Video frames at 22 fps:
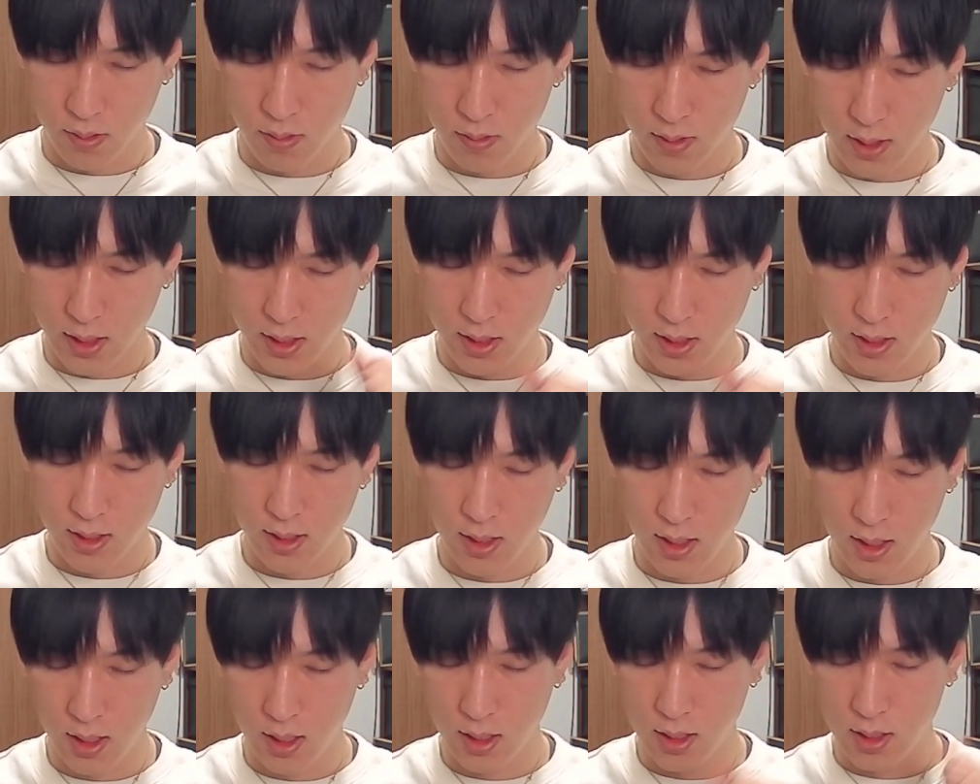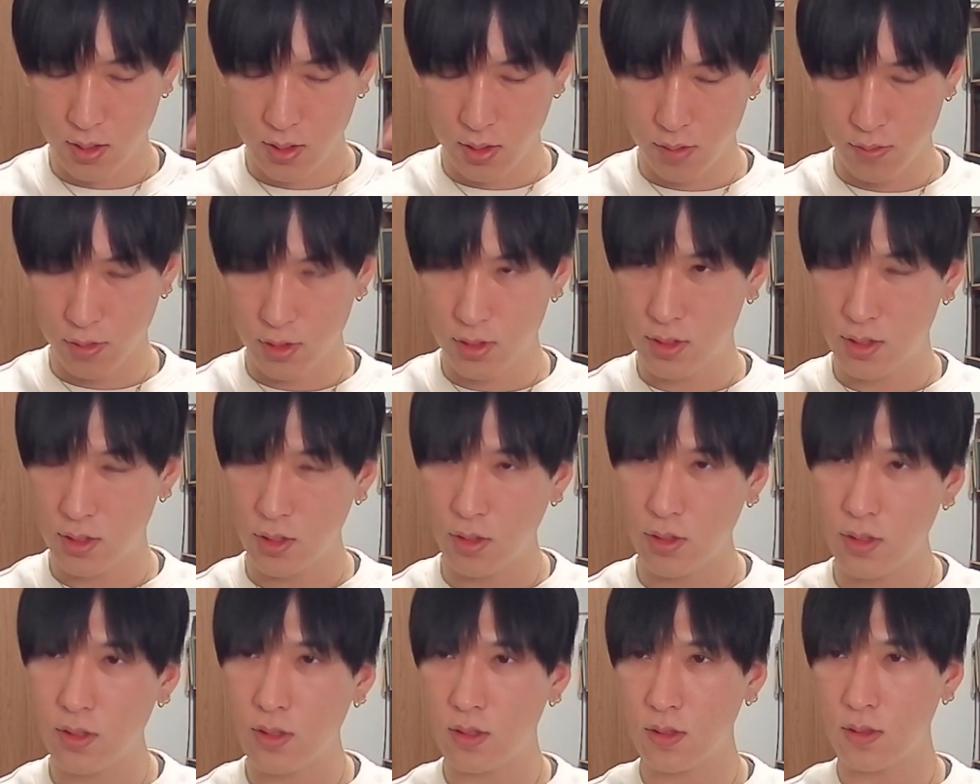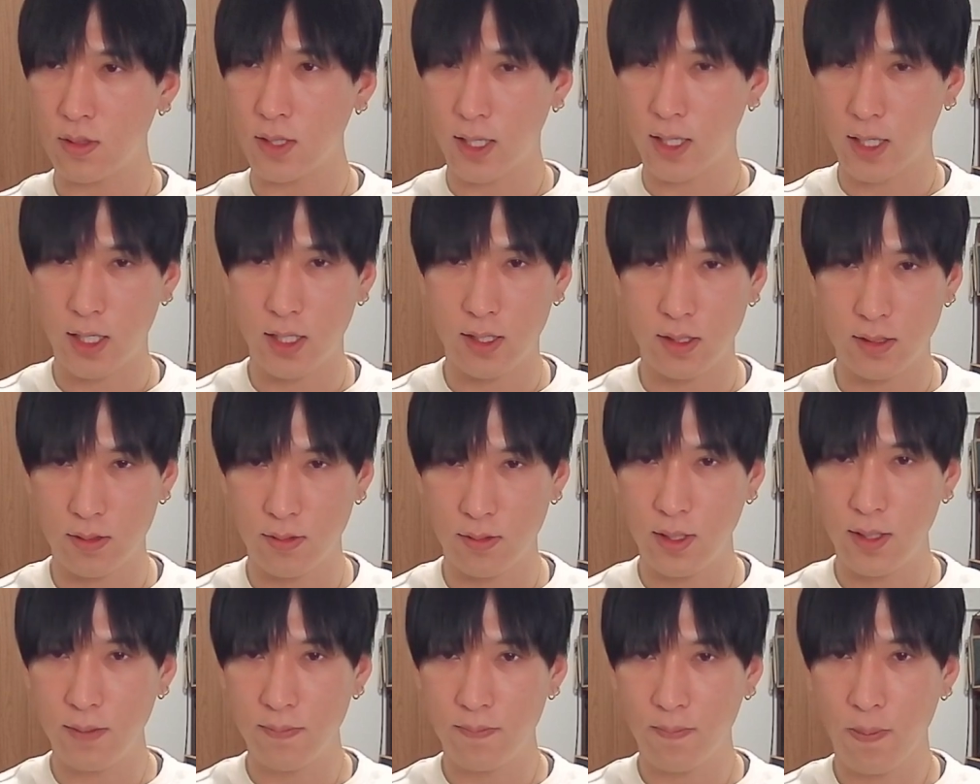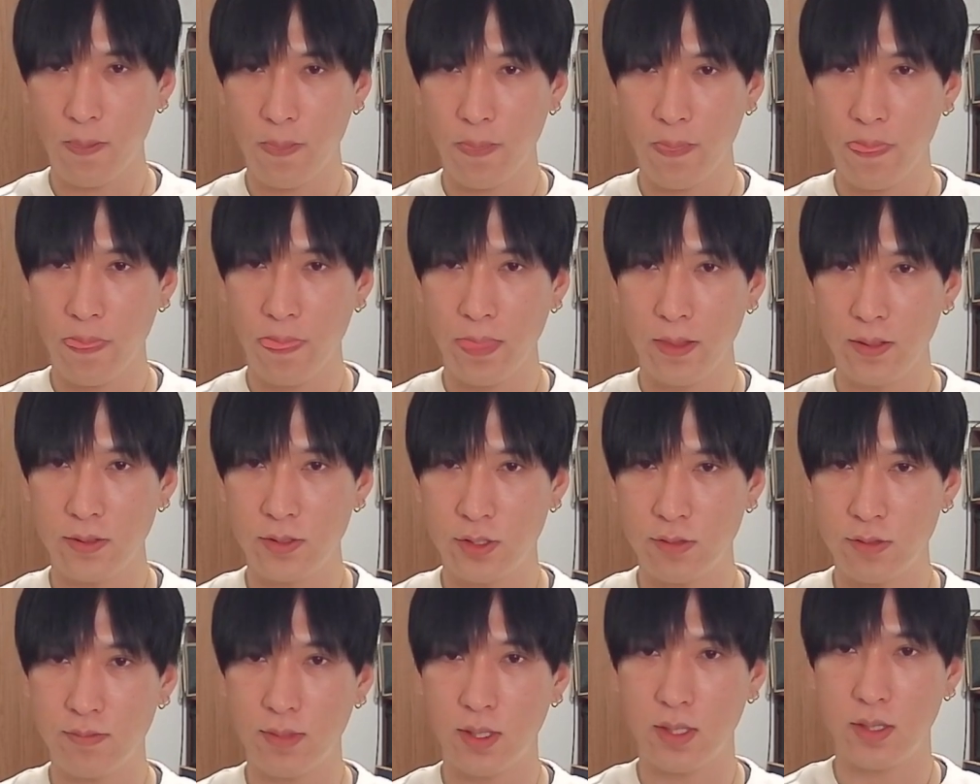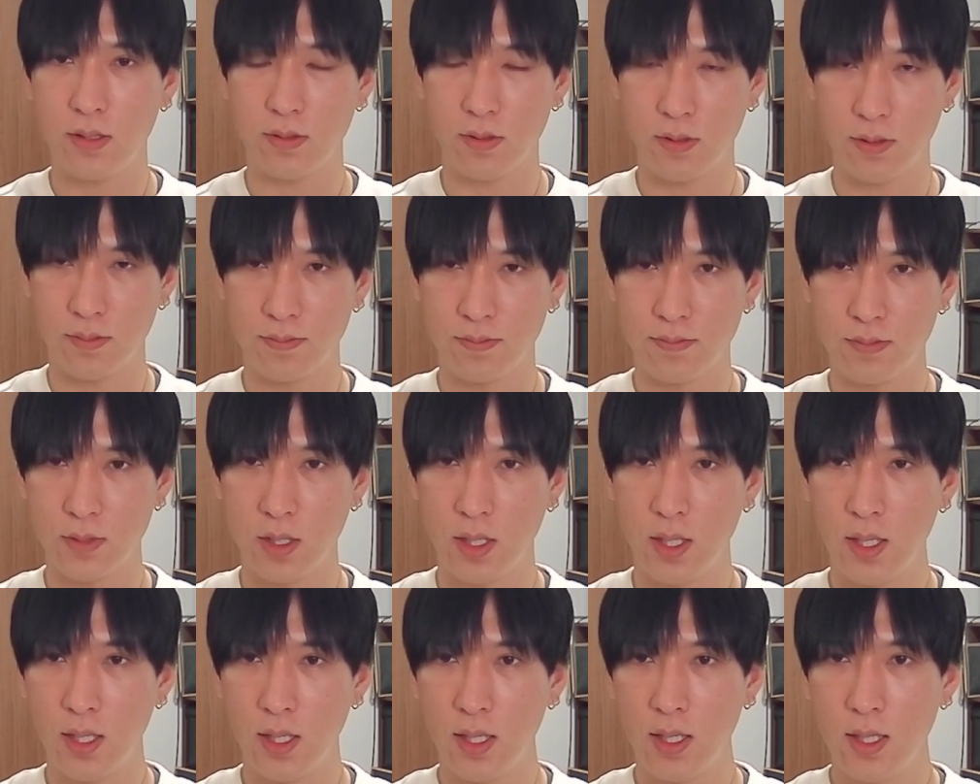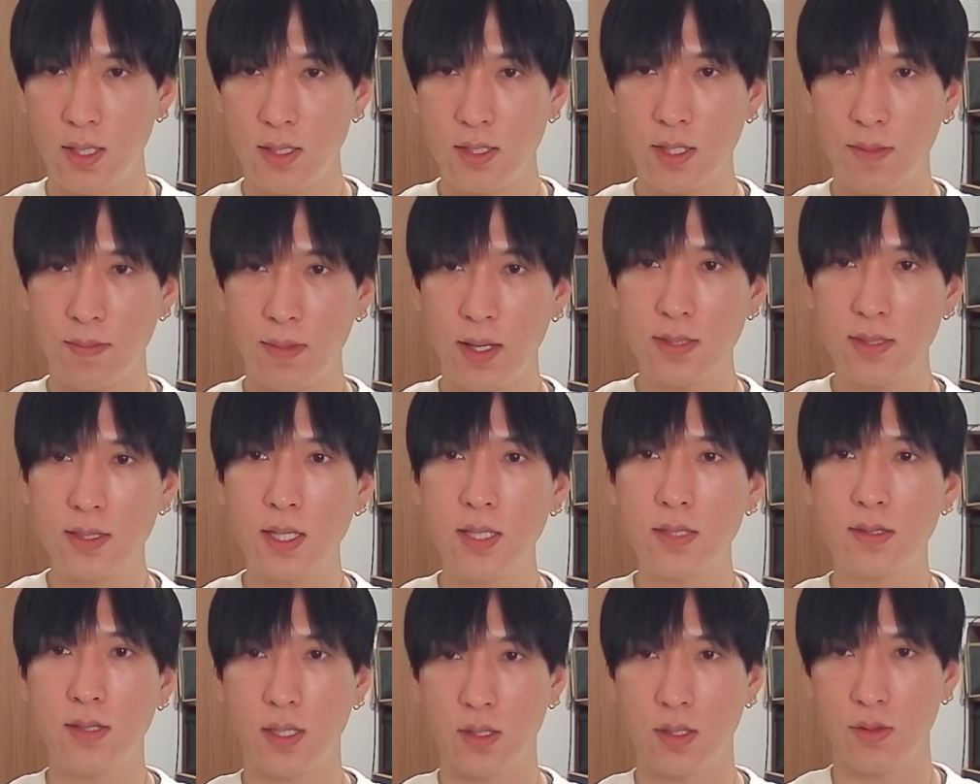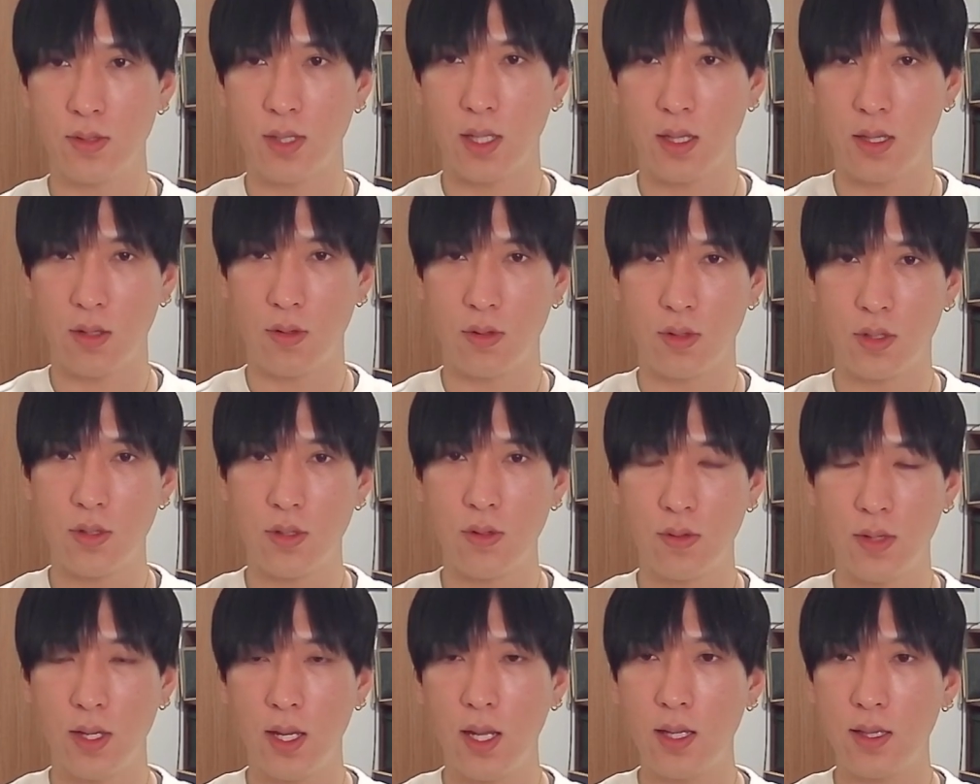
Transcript: が日経平均よりも強いっていう流れですよね。順番で言うと。じゃあ、マザーズはどうだったの今日